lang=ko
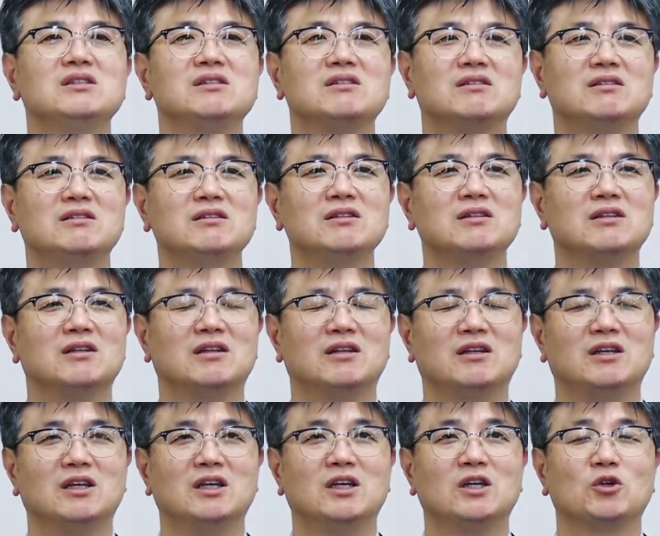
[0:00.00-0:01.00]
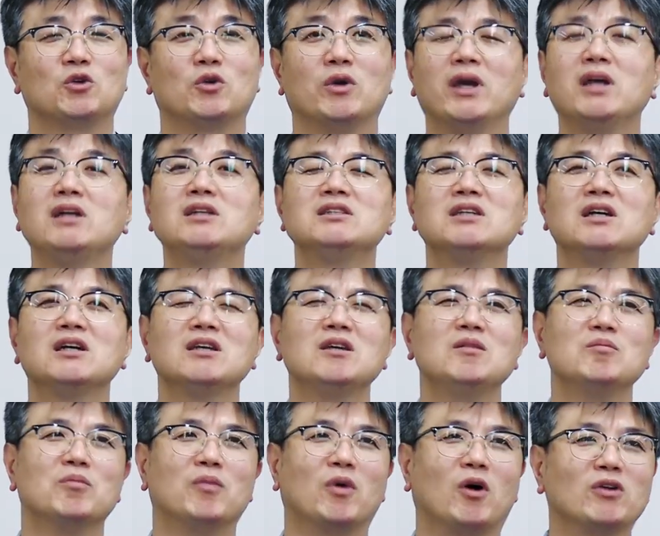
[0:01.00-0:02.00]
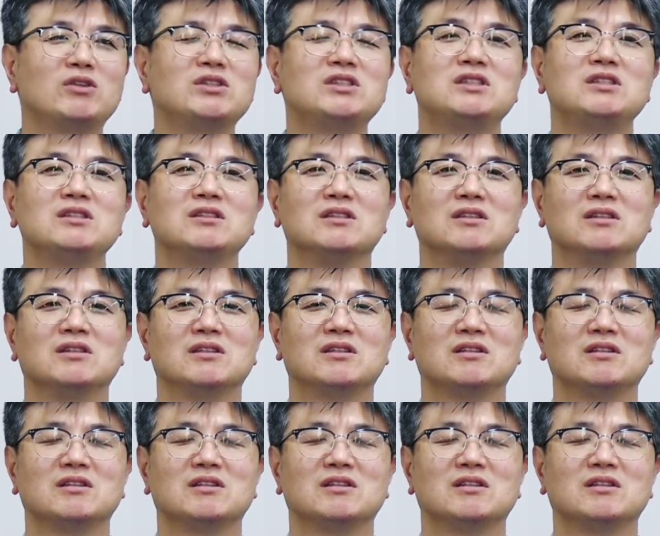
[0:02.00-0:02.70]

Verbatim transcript: 일들을 굉장히 멋진